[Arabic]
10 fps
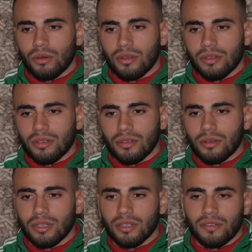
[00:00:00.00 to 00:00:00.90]

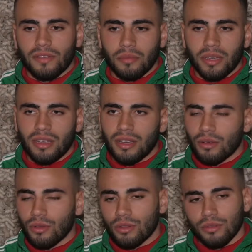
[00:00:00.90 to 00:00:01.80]
والفاميليا
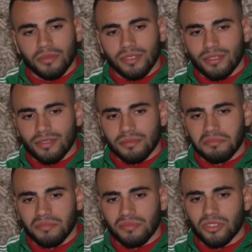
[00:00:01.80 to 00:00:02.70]
قلت لهم ان
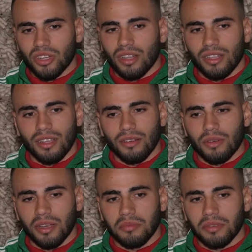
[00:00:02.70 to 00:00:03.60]
شاء الله
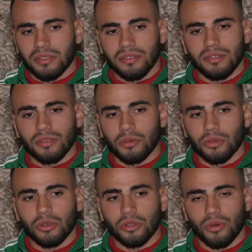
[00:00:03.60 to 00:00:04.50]
ولا كبرت
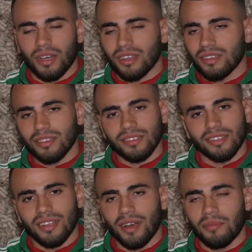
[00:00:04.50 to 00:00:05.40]
ودرت كوايري
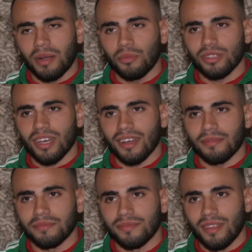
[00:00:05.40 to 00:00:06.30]
خليني نلعب مع المنتخب
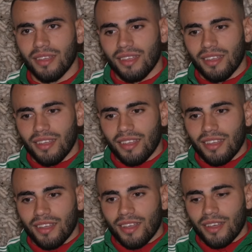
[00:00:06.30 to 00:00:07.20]

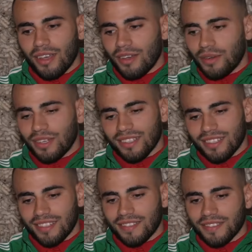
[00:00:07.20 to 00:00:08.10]
ايوا
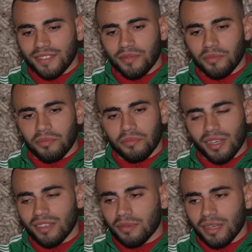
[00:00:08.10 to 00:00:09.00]

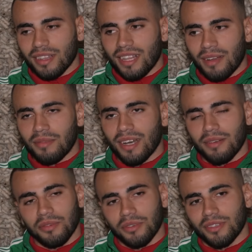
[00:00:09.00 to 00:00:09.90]
بقيت بقيت نلعب
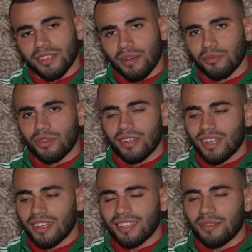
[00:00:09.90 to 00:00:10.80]
نلعب والحمد
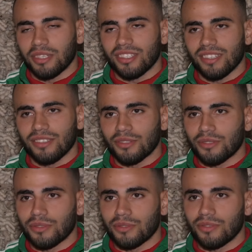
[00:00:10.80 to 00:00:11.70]
لله دابا جات
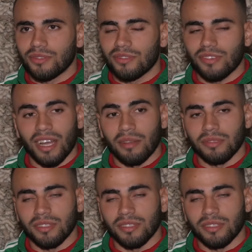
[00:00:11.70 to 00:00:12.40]
وفرحان